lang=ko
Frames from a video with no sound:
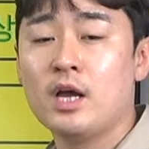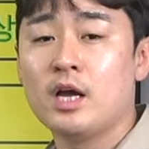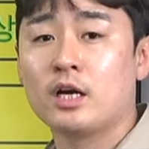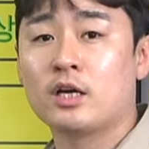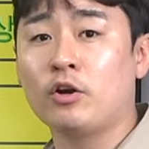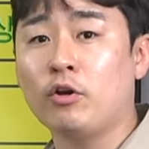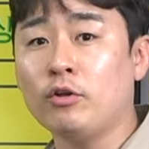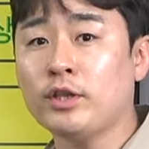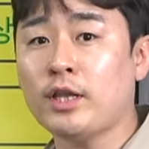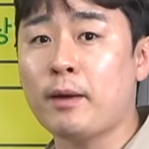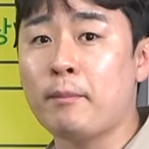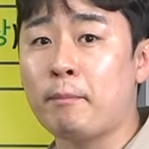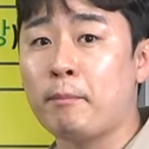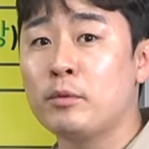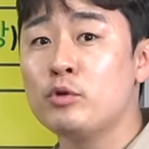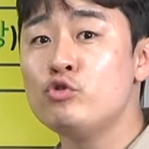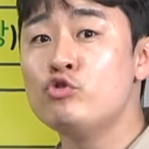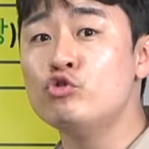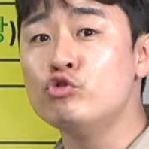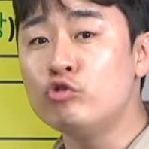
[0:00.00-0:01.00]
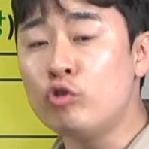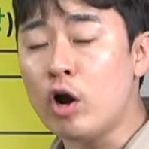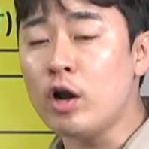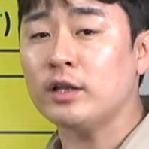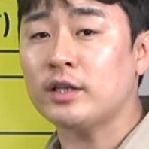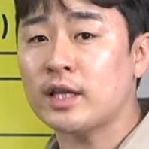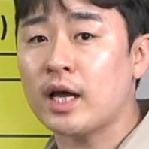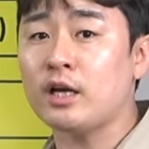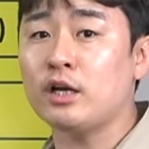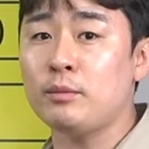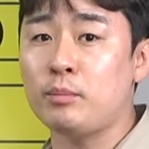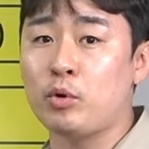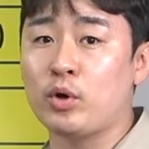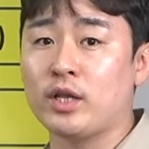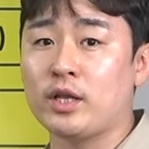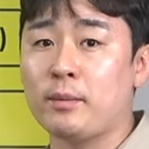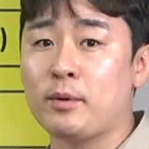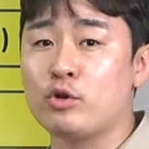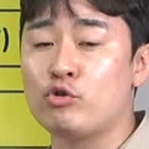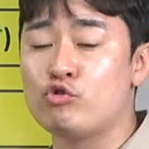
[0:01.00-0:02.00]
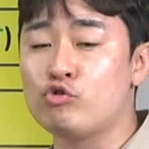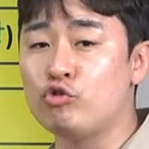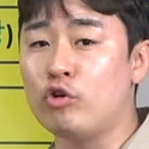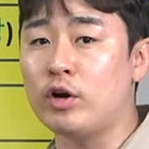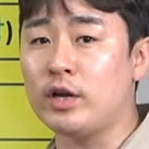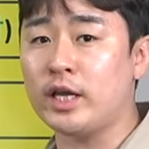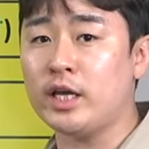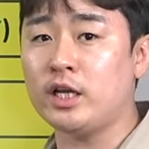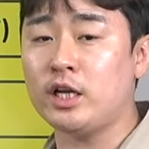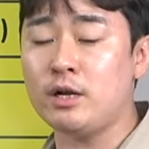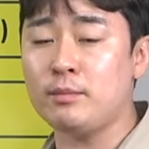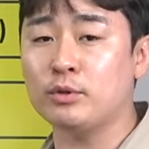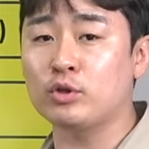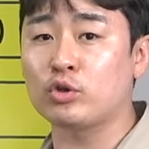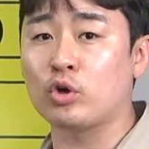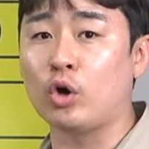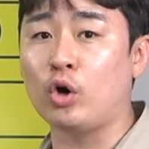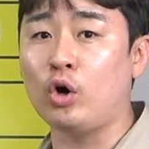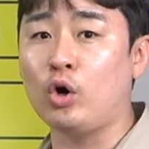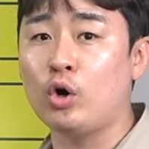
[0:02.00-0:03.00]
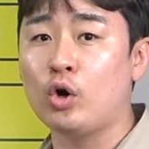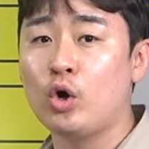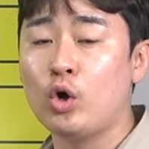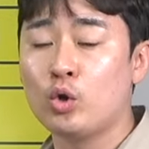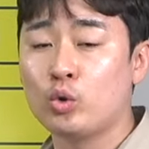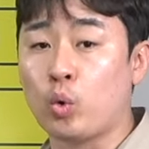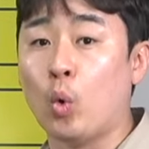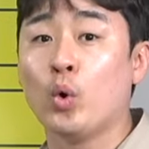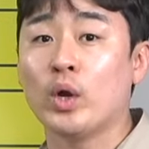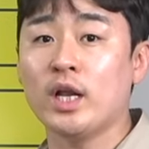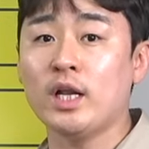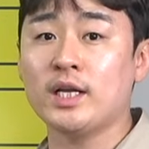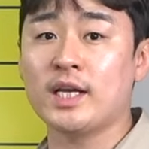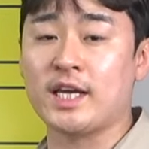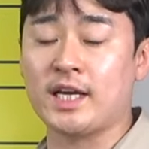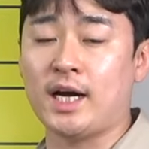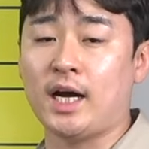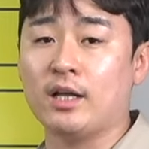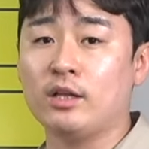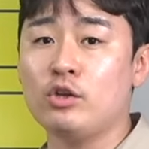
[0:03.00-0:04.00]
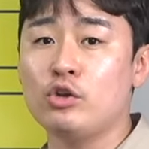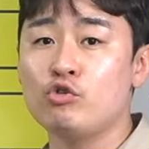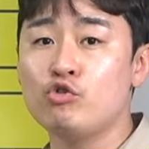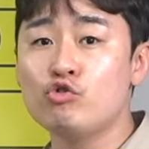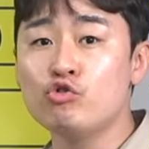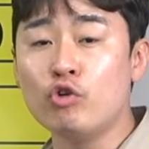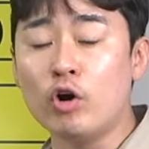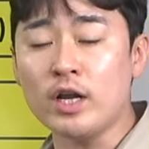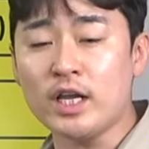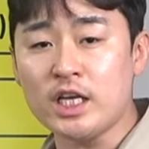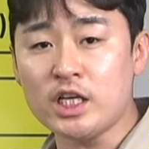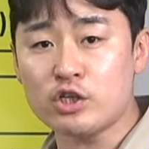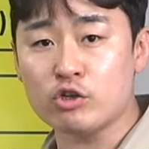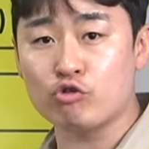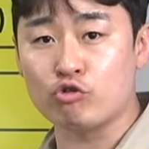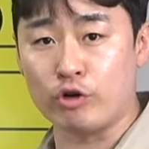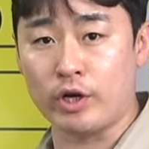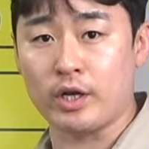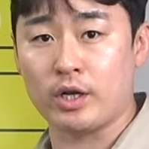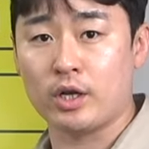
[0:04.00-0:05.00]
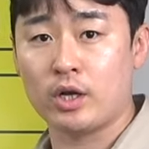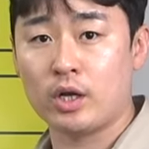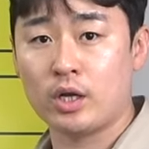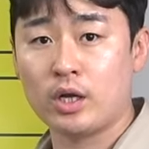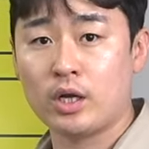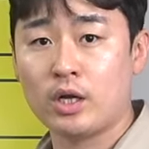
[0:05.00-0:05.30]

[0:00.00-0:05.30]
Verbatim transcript: 그런데 6월 달을 보게 되면 6월 1일부터 동일 기간 6월 29일,